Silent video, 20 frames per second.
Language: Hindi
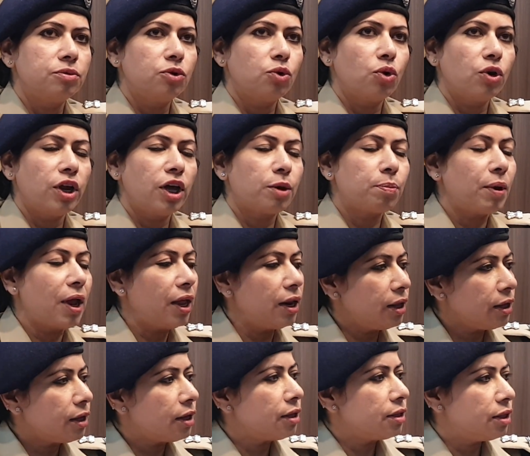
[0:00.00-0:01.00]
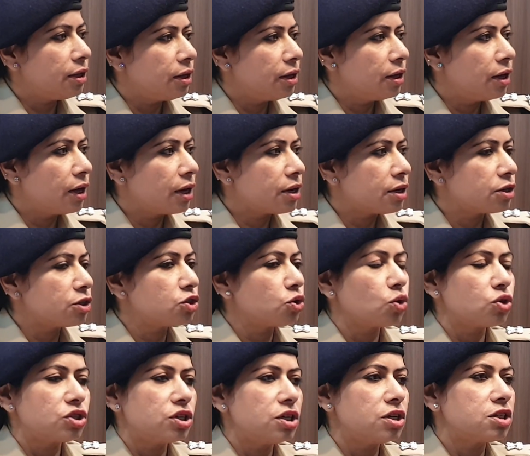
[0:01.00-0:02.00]
उन्होंने एक प्लानिंग की थी एक
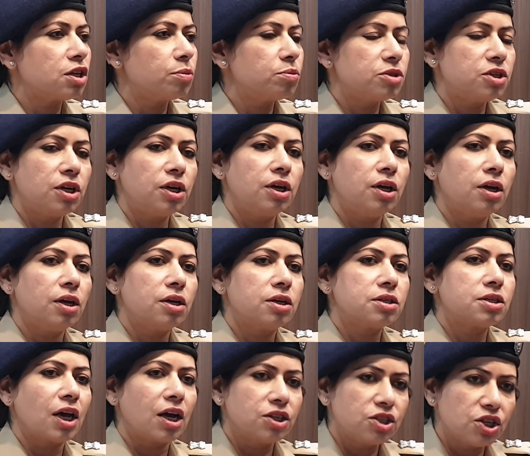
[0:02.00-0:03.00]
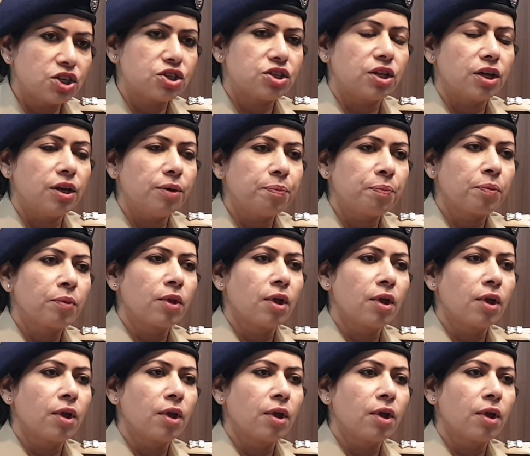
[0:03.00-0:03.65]
सोची समझी साजिश थी